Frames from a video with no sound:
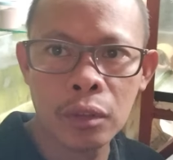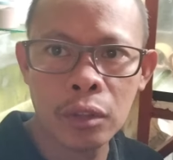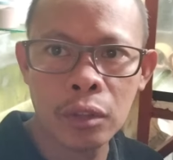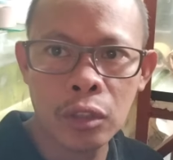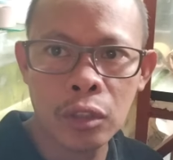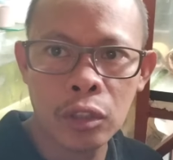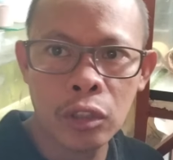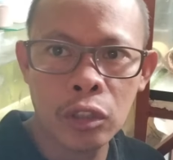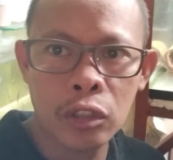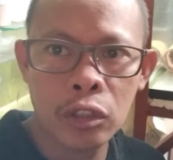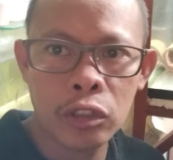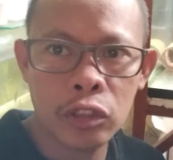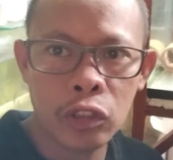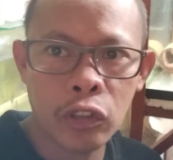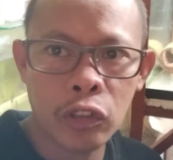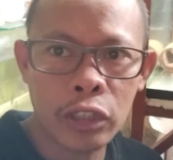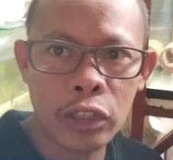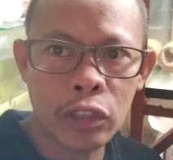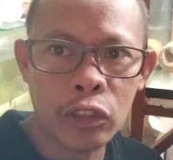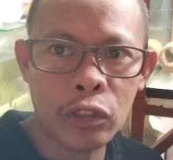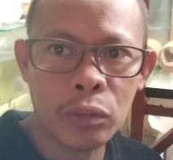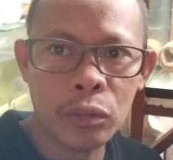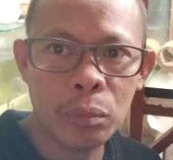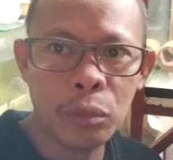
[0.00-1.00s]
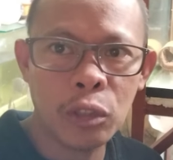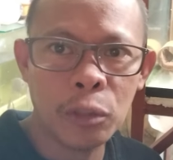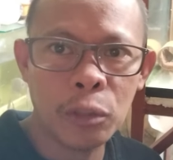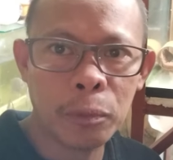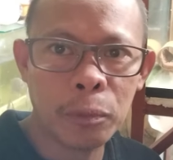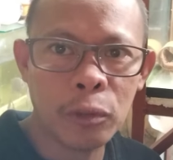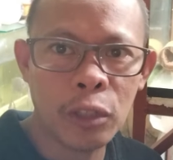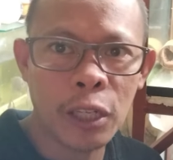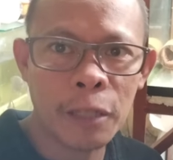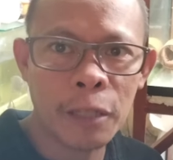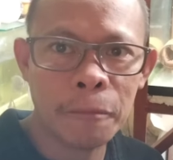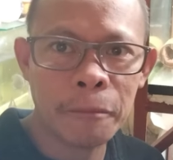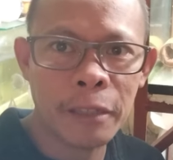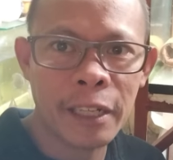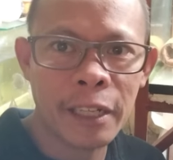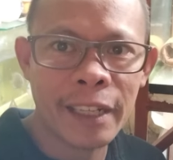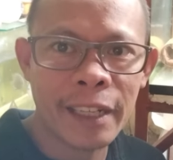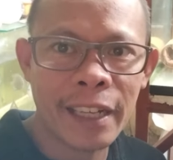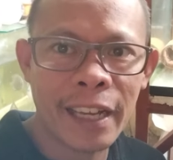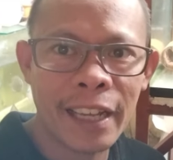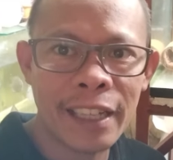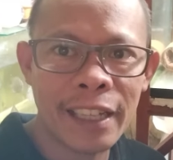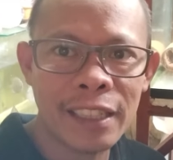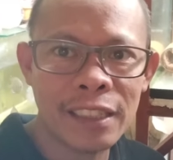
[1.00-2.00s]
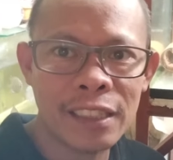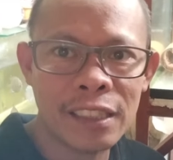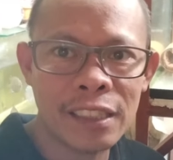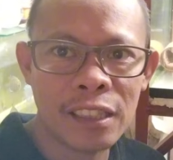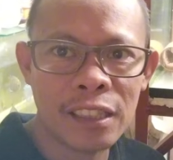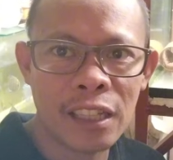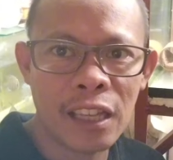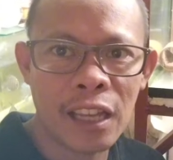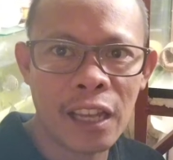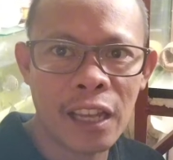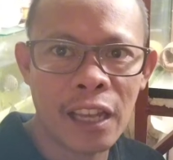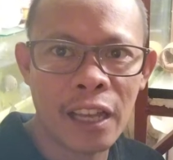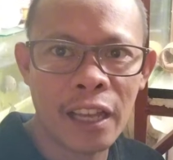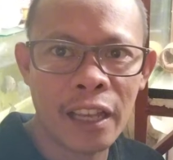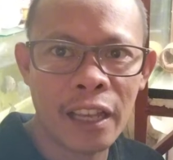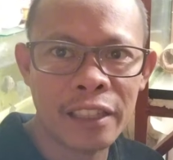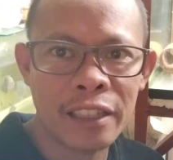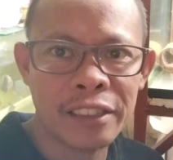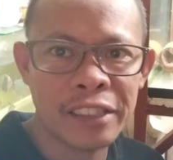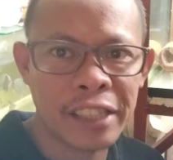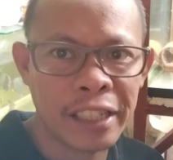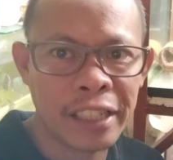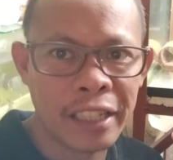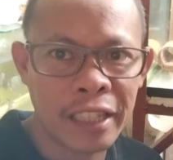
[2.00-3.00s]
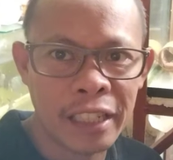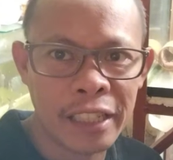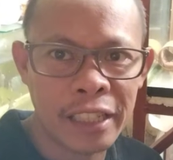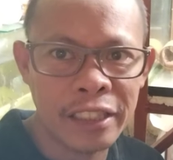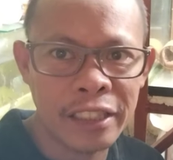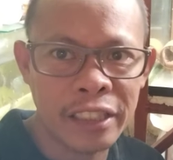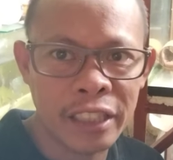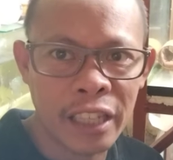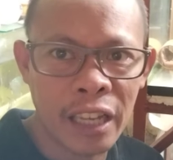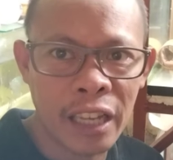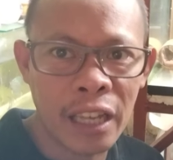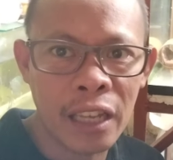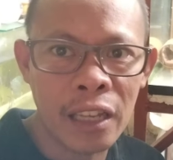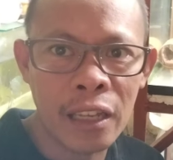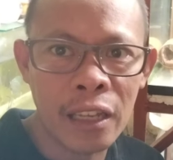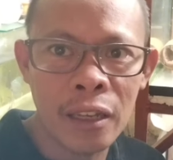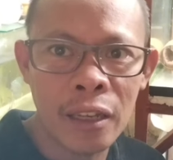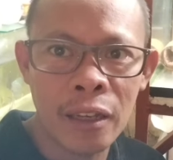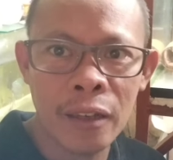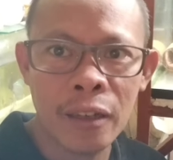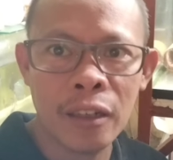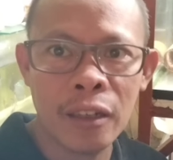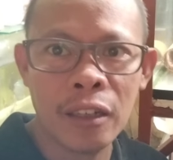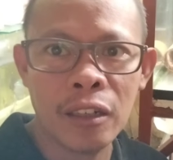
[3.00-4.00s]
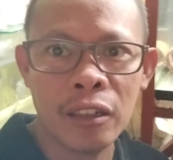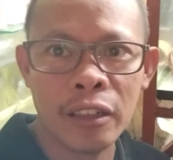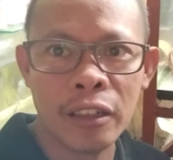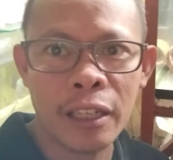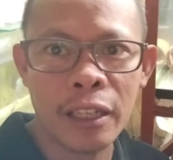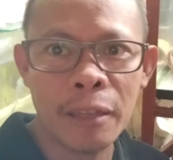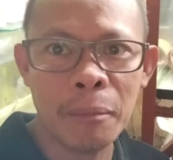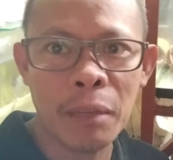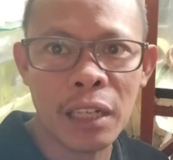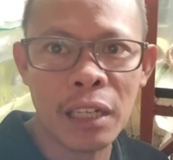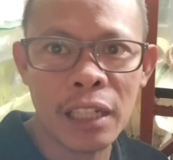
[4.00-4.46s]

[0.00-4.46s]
pet shop. So itong blue polar para guys ay cichlid siya. Okay, eh,